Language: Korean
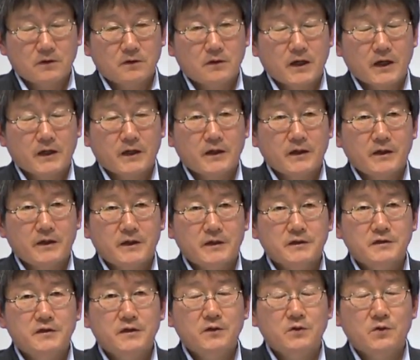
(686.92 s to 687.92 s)

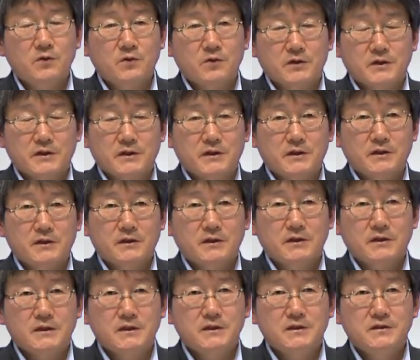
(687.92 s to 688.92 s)
하나의 이데올로기,
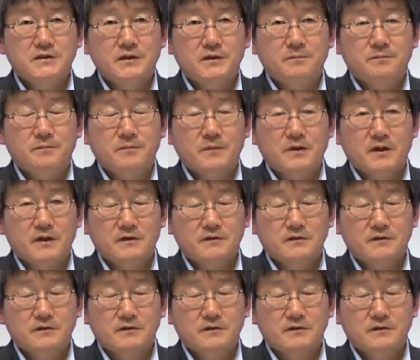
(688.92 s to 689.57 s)
이념,